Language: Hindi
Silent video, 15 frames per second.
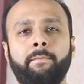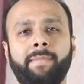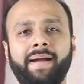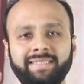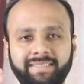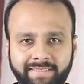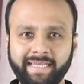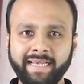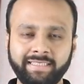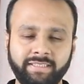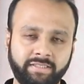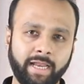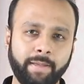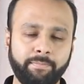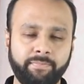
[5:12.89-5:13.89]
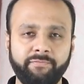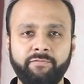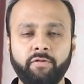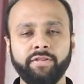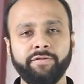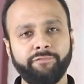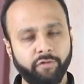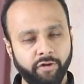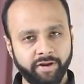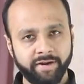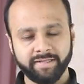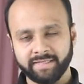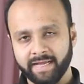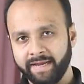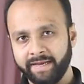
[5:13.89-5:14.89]
माई सिक्स स्टेप फॉर द फॉयर
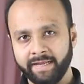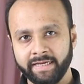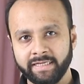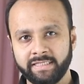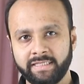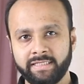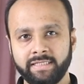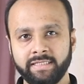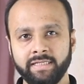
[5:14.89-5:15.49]
डिज़ाइन इज़